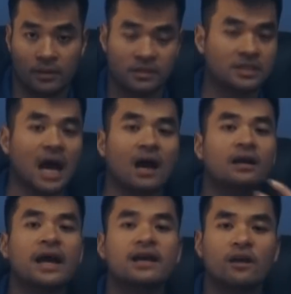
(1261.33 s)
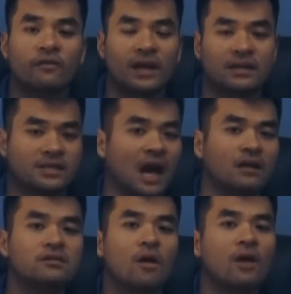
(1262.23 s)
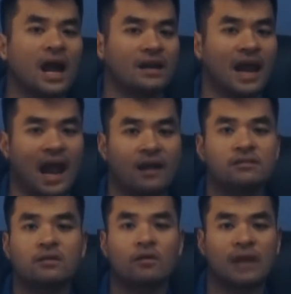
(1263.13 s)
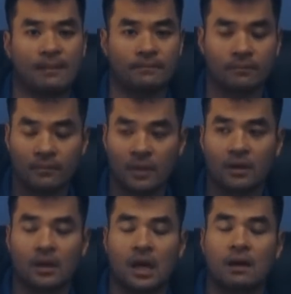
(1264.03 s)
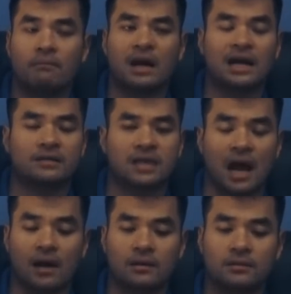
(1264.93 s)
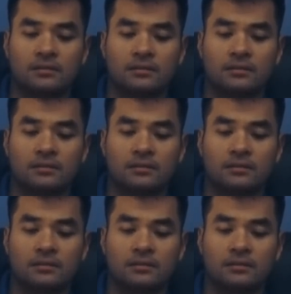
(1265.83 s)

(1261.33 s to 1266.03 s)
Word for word: sợ ở đây không phải là sợ đứa con hành hạ đứa con đập mà là sợ